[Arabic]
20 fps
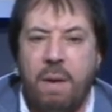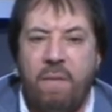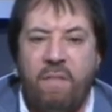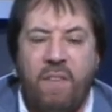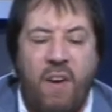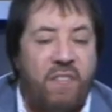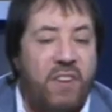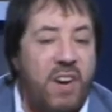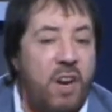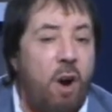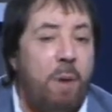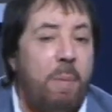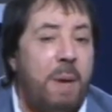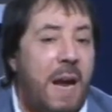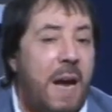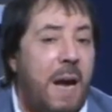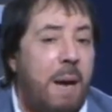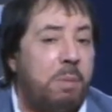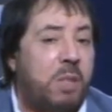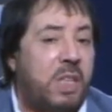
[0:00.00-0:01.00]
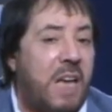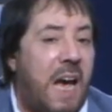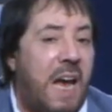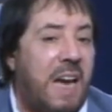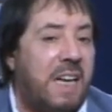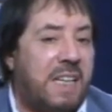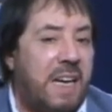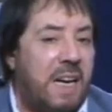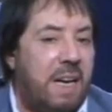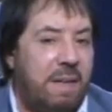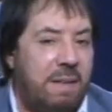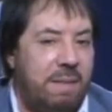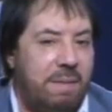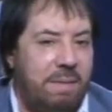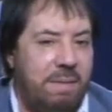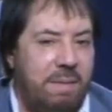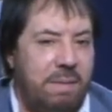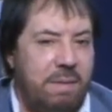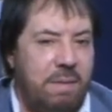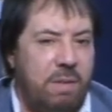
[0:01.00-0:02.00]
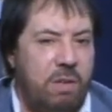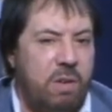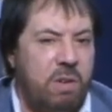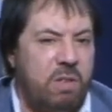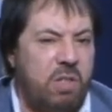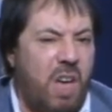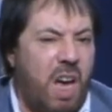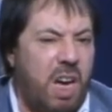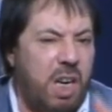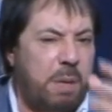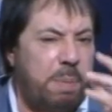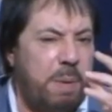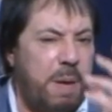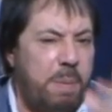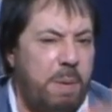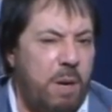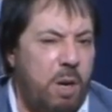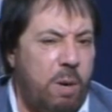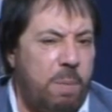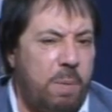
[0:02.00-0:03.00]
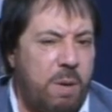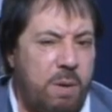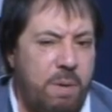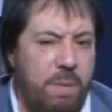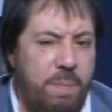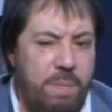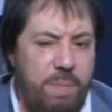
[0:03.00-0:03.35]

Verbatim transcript: ففي يوم من الايام سالته صار كبير بالعمر